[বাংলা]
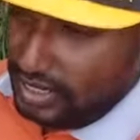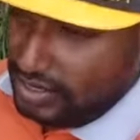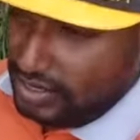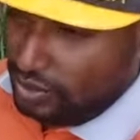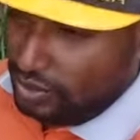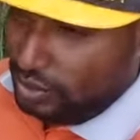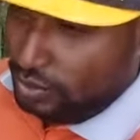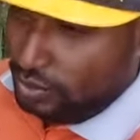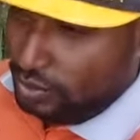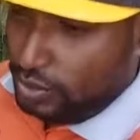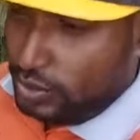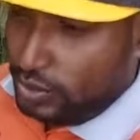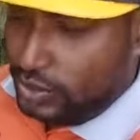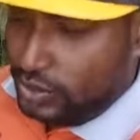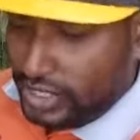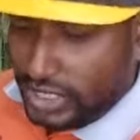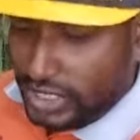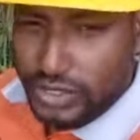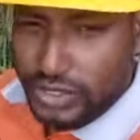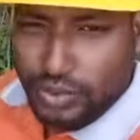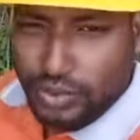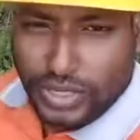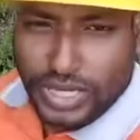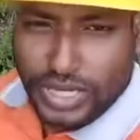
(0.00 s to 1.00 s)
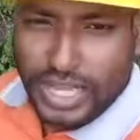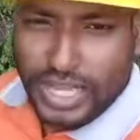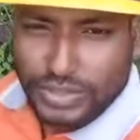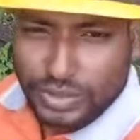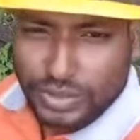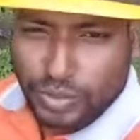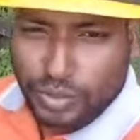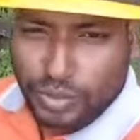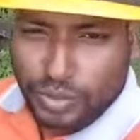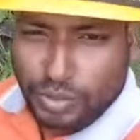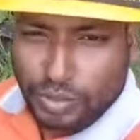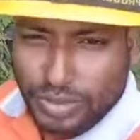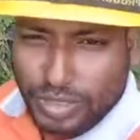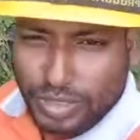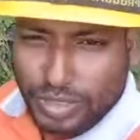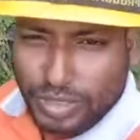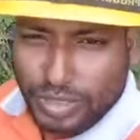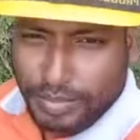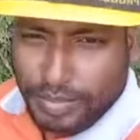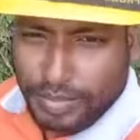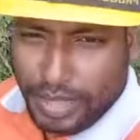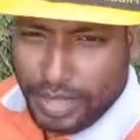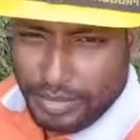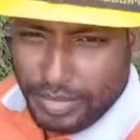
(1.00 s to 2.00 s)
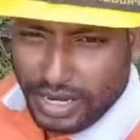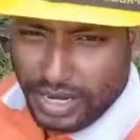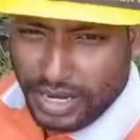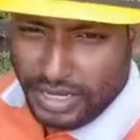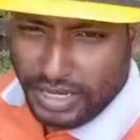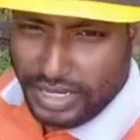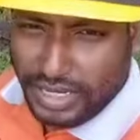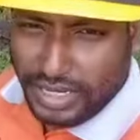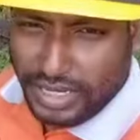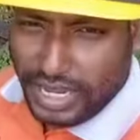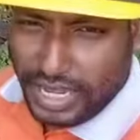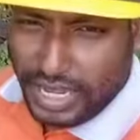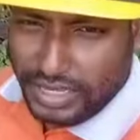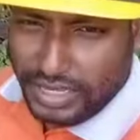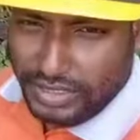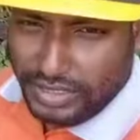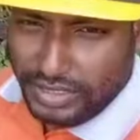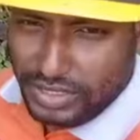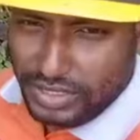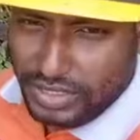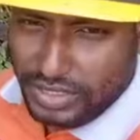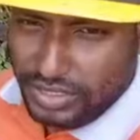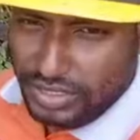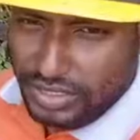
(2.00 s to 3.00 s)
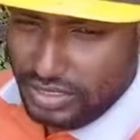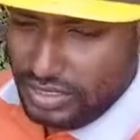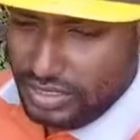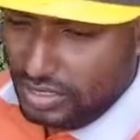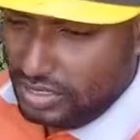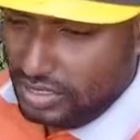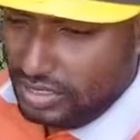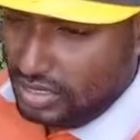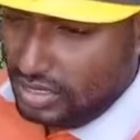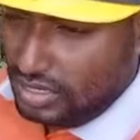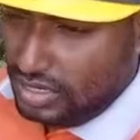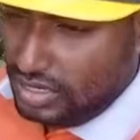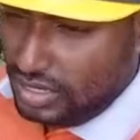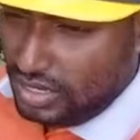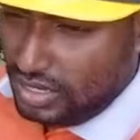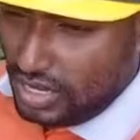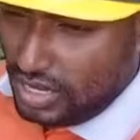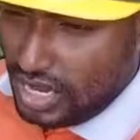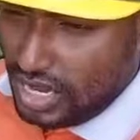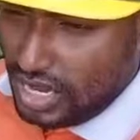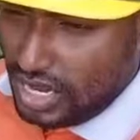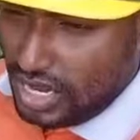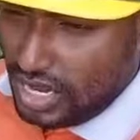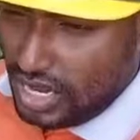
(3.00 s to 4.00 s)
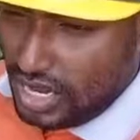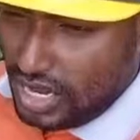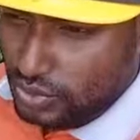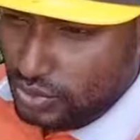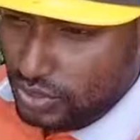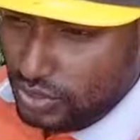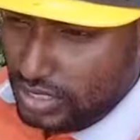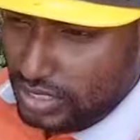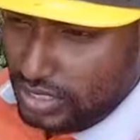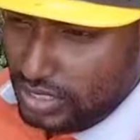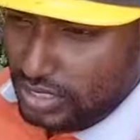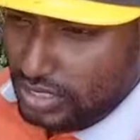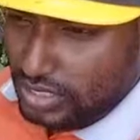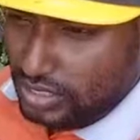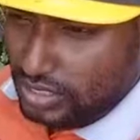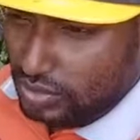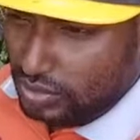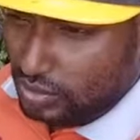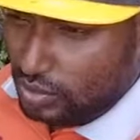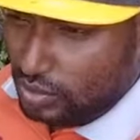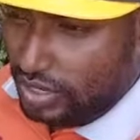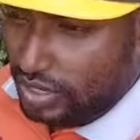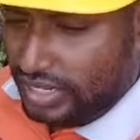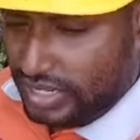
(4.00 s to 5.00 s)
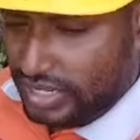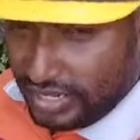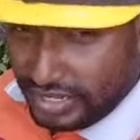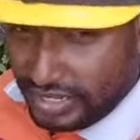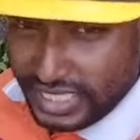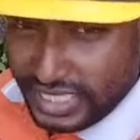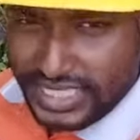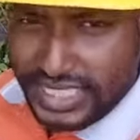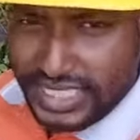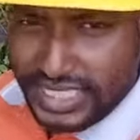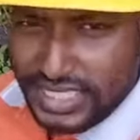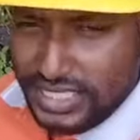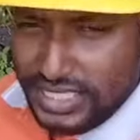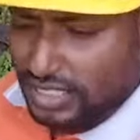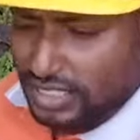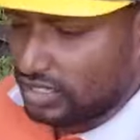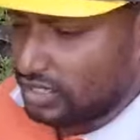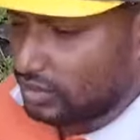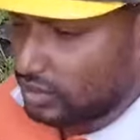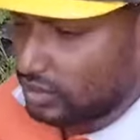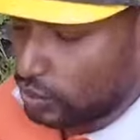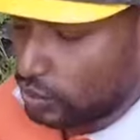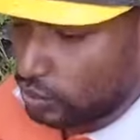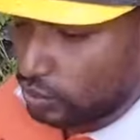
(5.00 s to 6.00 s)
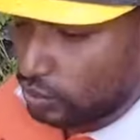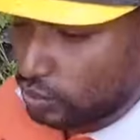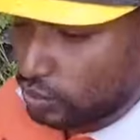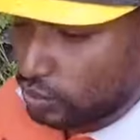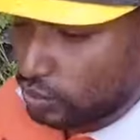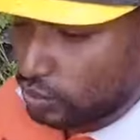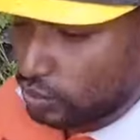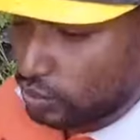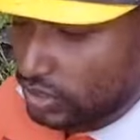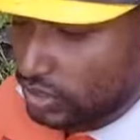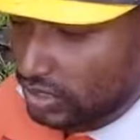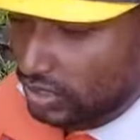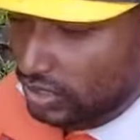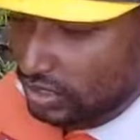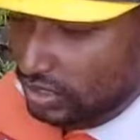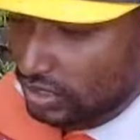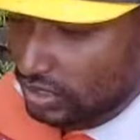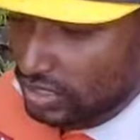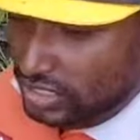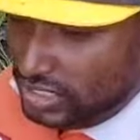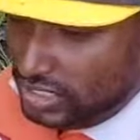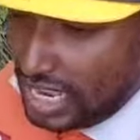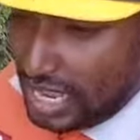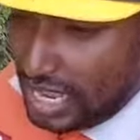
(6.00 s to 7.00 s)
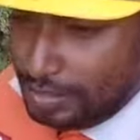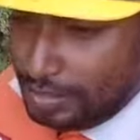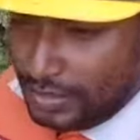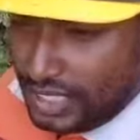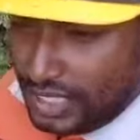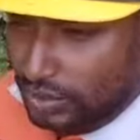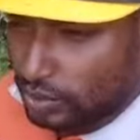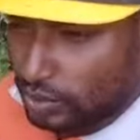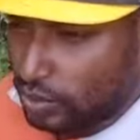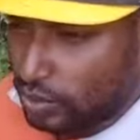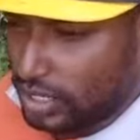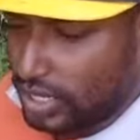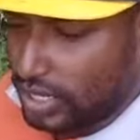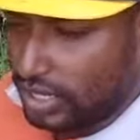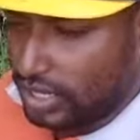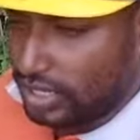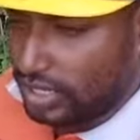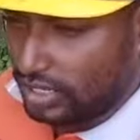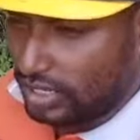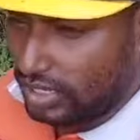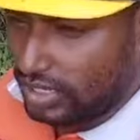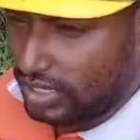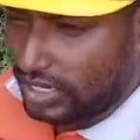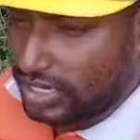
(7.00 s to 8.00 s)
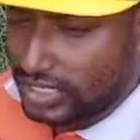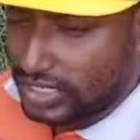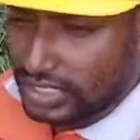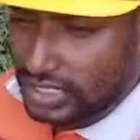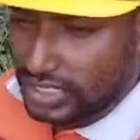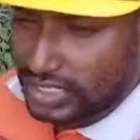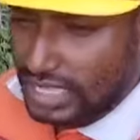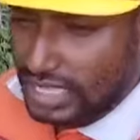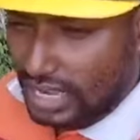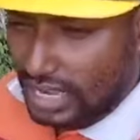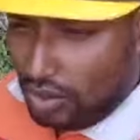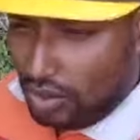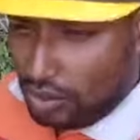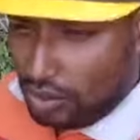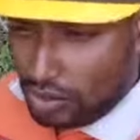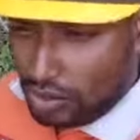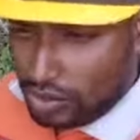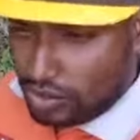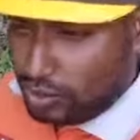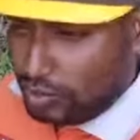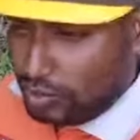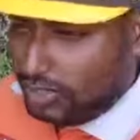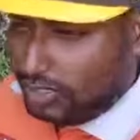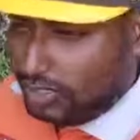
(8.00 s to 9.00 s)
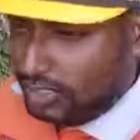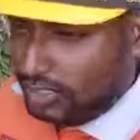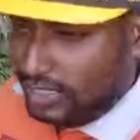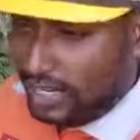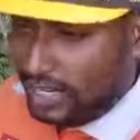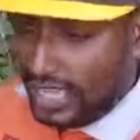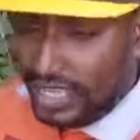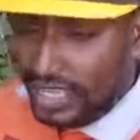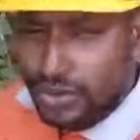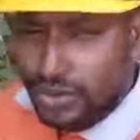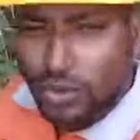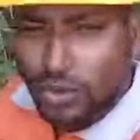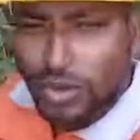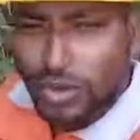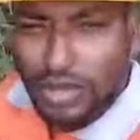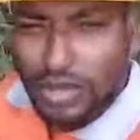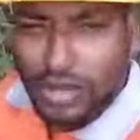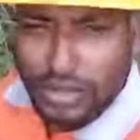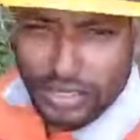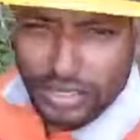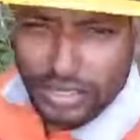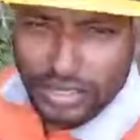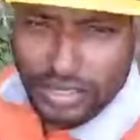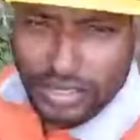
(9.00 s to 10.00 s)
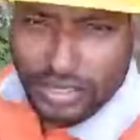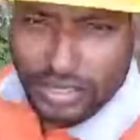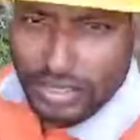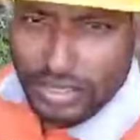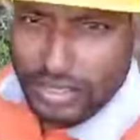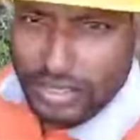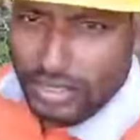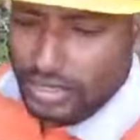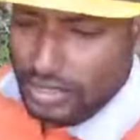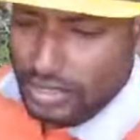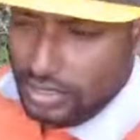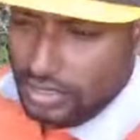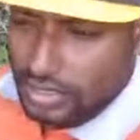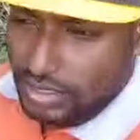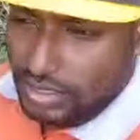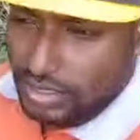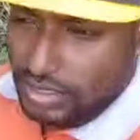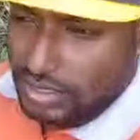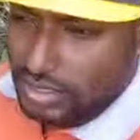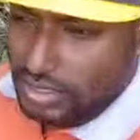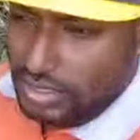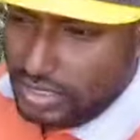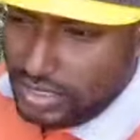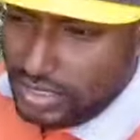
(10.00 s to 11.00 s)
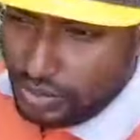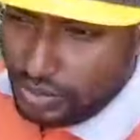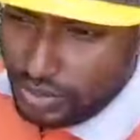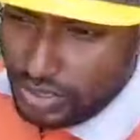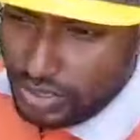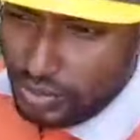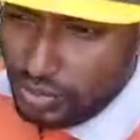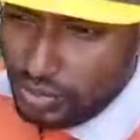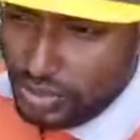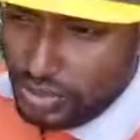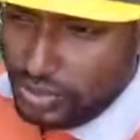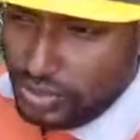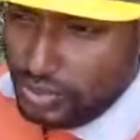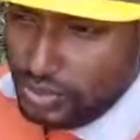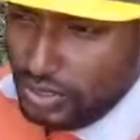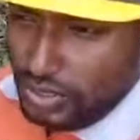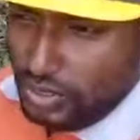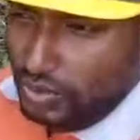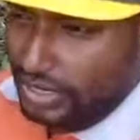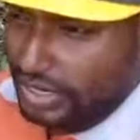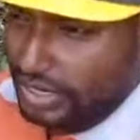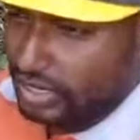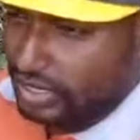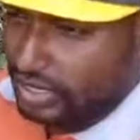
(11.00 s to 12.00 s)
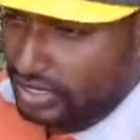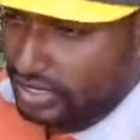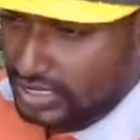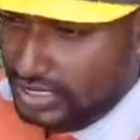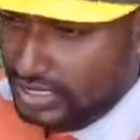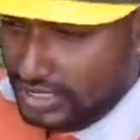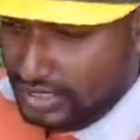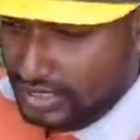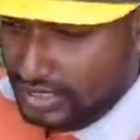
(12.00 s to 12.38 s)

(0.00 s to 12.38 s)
অবশ্যই দেখে শুনে কাজ করবেন বাগানের কাজ আসলেই কিন্তু অনেক রিক্সি শুধু যে সাপ তা তো না এখানে যে ধারালো অস্ত্রপাতি দিয়ে কাজ করা হয় এটাও কিন্তু আসলে অনেক রিক্সি